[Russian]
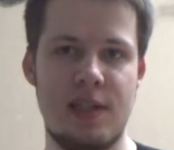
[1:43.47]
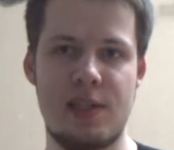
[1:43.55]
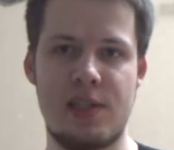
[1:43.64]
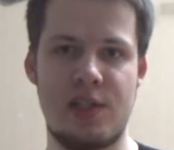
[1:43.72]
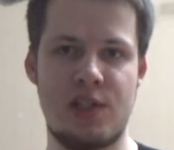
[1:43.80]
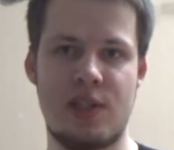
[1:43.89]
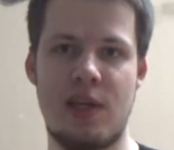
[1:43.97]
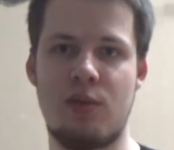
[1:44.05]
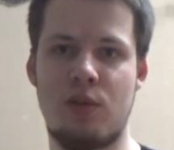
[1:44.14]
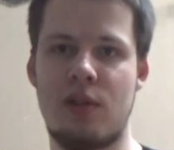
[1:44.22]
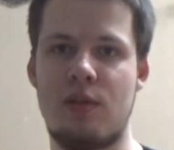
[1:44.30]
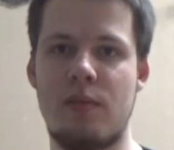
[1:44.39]
если не считать
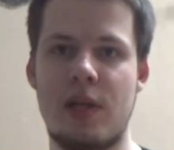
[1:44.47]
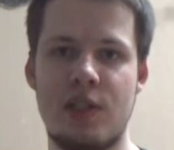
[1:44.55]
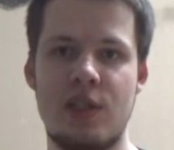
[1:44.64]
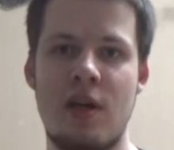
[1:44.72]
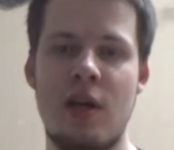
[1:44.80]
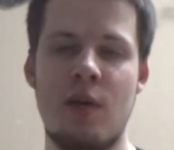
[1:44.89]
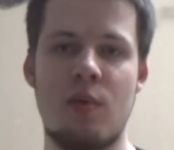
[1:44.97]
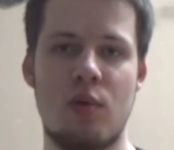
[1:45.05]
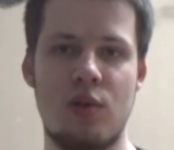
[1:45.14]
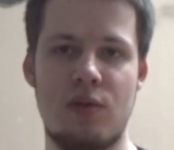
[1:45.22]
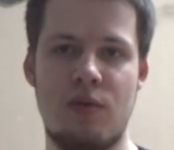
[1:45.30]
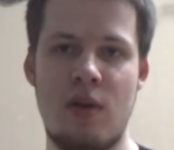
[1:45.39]
вот этот матч
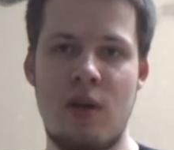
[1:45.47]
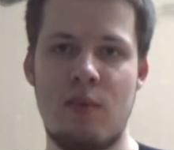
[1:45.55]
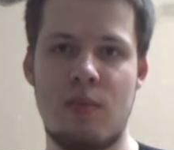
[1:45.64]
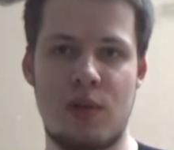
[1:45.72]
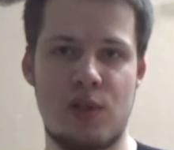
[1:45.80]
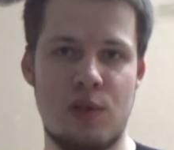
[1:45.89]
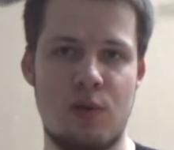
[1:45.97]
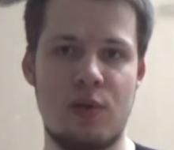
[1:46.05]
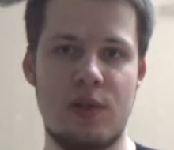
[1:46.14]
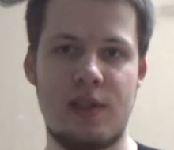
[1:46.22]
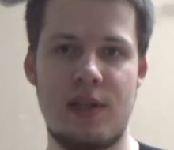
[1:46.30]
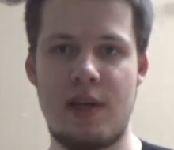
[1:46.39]
против
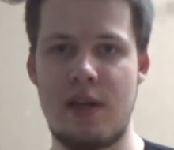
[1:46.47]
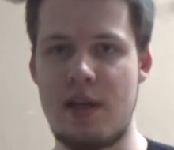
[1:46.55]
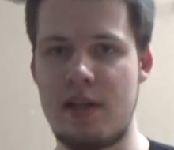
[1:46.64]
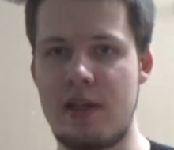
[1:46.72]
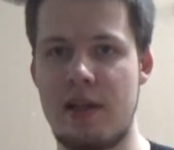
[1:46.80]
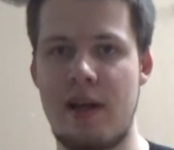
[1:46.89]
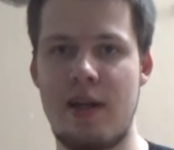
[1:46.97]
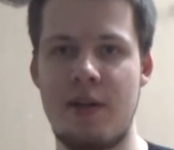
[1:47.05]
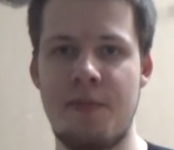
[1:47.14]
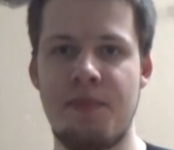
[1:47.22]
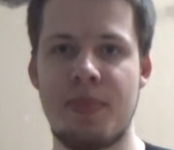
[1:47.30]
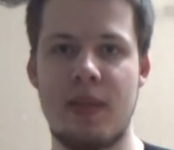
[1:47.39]
Барселоны, где они
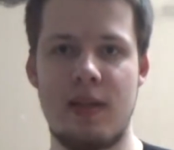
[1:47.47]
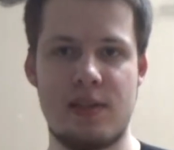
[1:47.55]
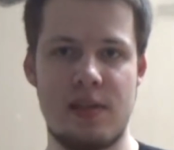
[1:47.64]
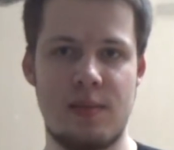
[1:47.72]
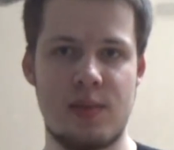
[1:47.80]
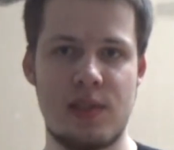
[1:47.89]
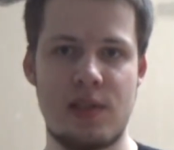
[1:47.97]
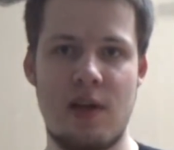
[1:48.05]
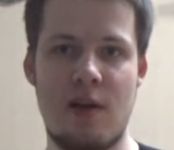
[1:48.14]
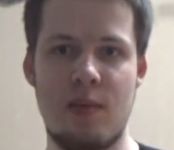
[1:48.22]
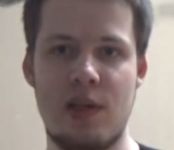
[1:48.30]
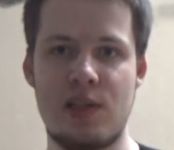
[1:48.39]
играли не основным составом.